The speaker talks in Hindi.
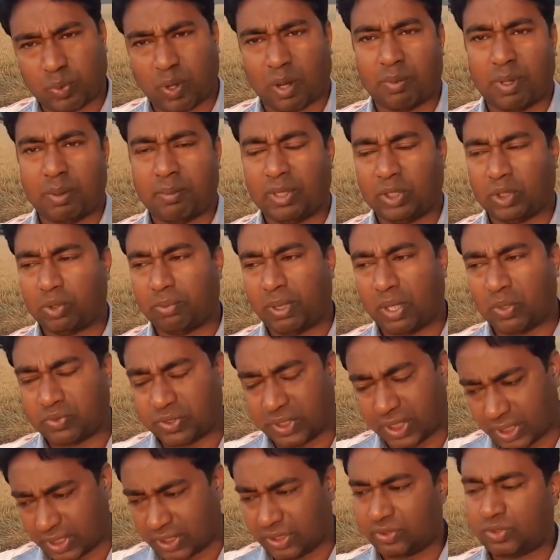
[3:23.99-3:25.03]
प्रॉब्लम है तो मैं
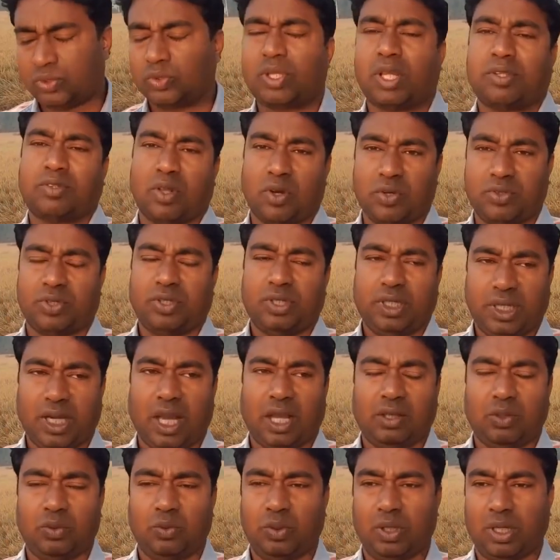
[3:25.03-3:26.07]
उसे उसका सोल्यूशन
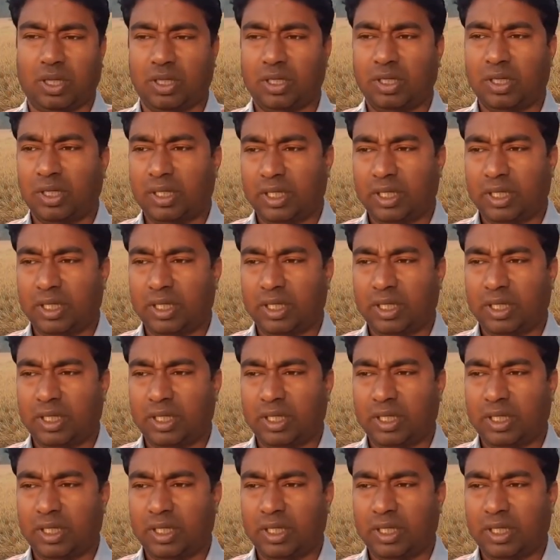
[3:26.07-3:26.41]
निकाल दूंगा